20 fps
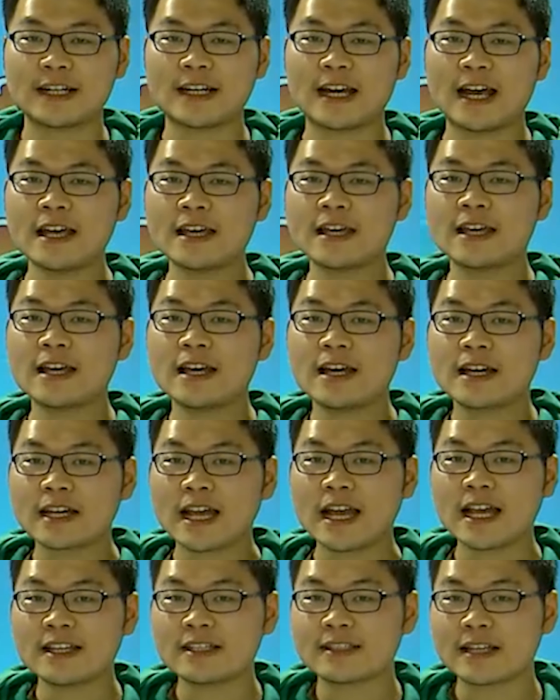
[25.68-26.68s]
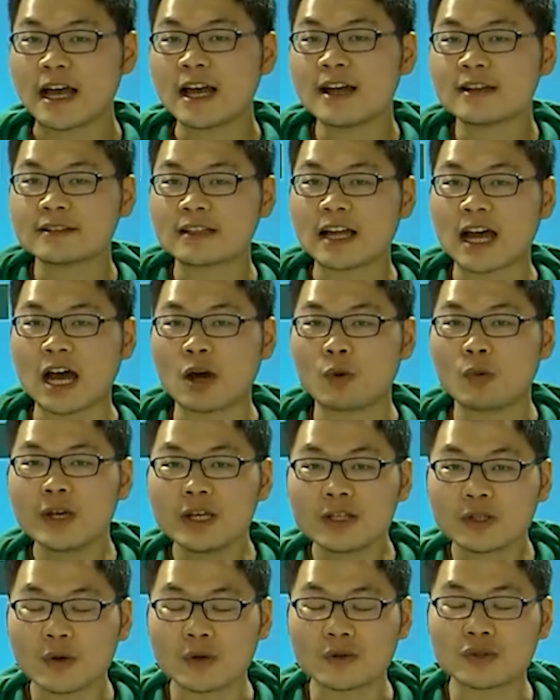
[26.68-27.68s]
来看一下哪
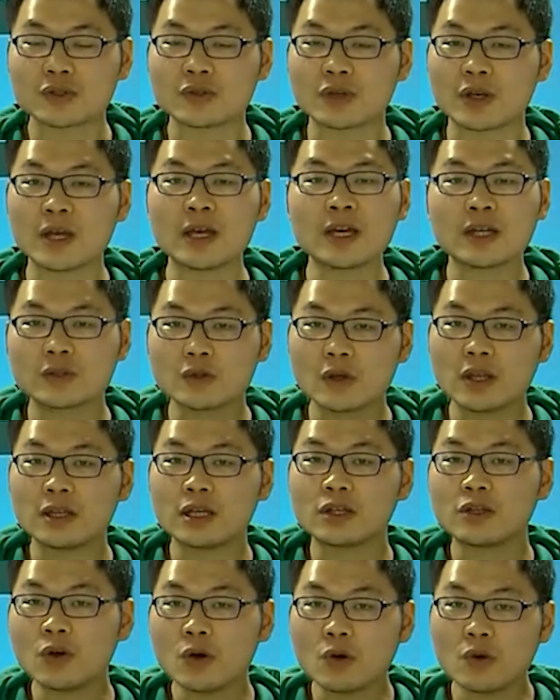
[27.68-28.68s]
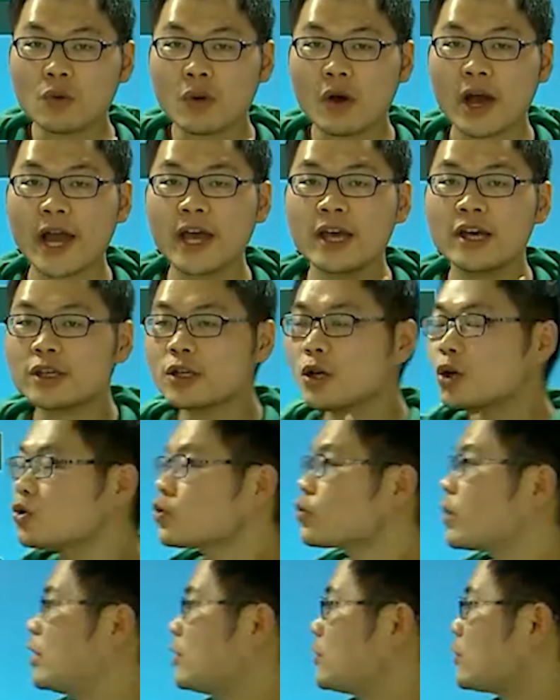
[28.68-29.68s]
位同学算得又快又
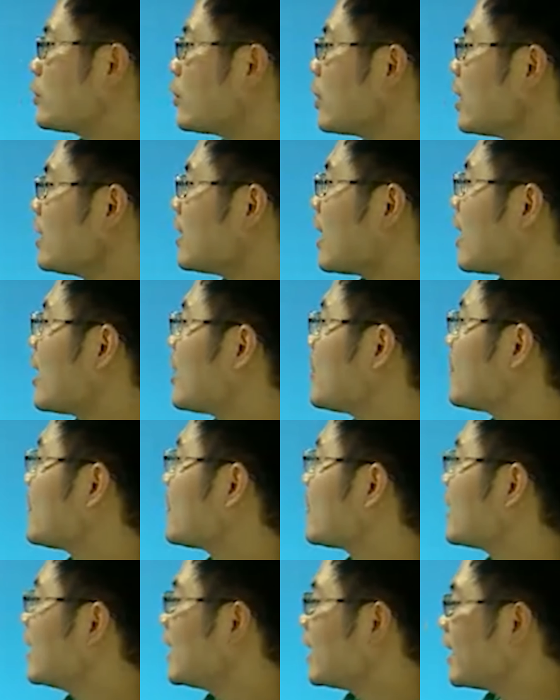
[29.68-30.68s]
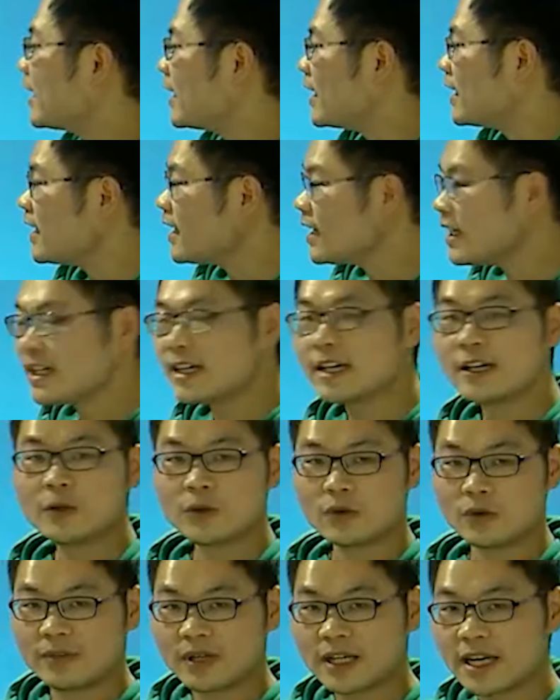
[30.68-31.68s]
准确呢？哎，
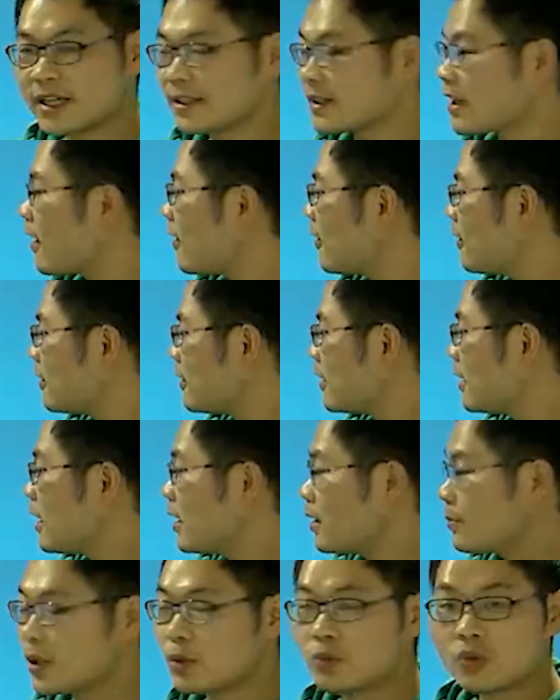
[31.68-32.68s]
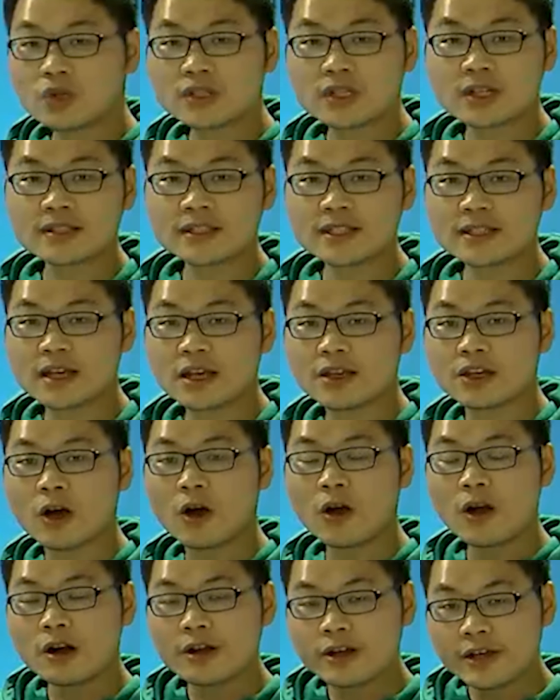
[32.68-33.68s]
我们看到屏幕上现在
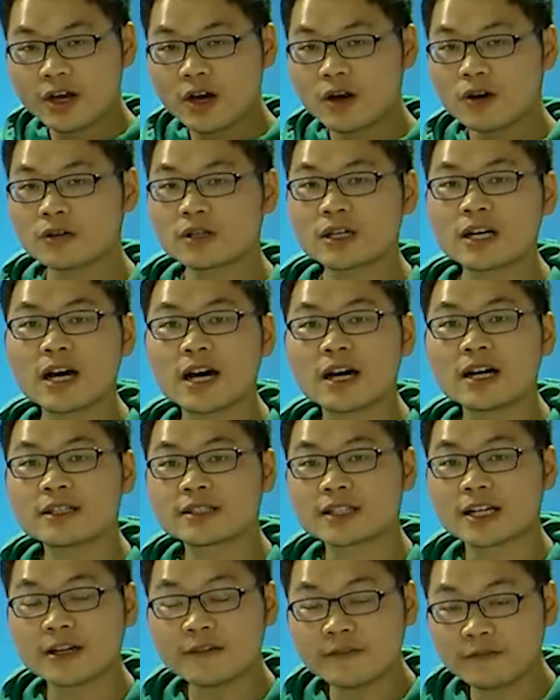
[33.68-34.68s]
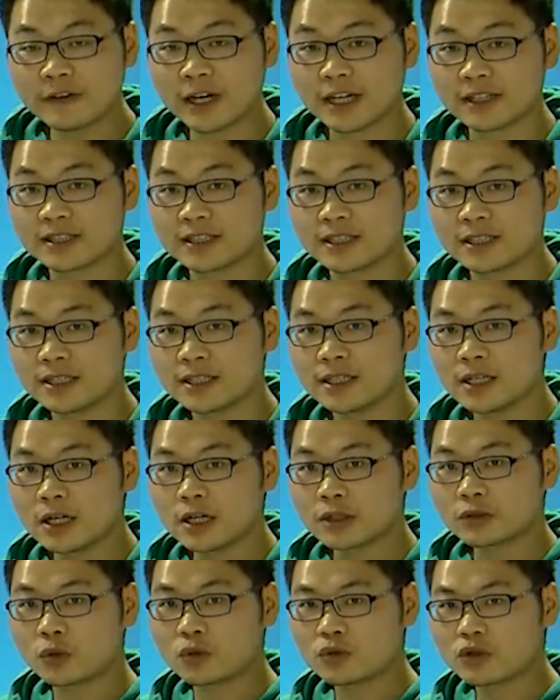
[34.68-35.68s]
有六个乘法题，
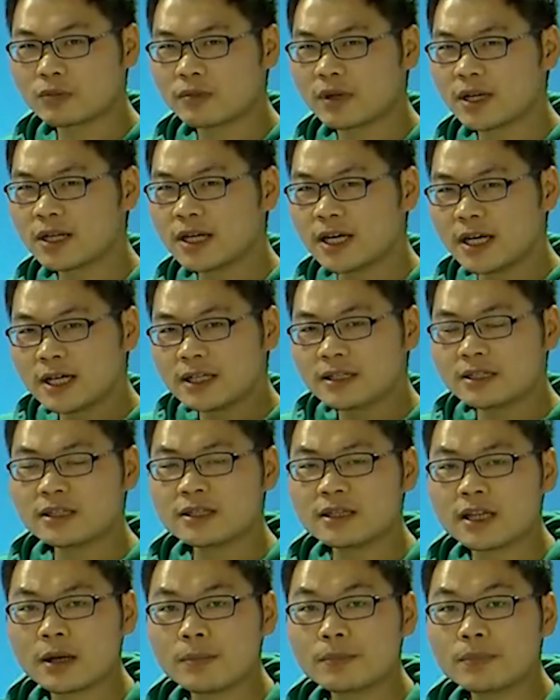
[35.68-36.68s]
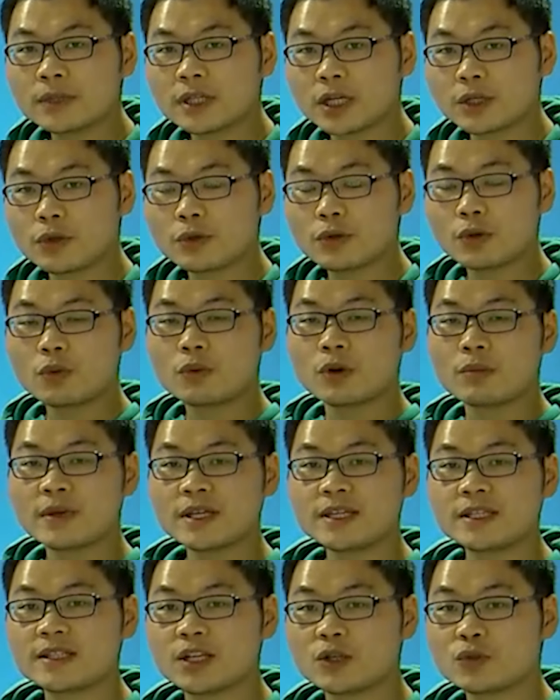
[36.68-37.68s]
同学们，你能不能运用我
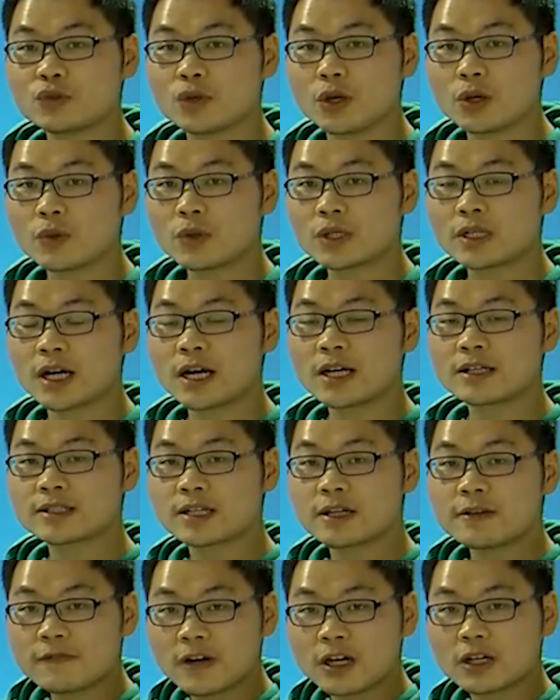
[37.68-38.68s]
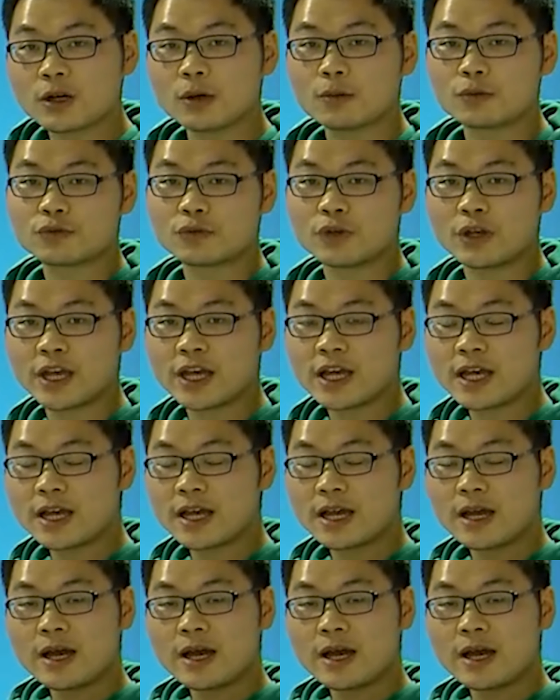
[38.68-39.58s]
们以前学过的乘法口诀？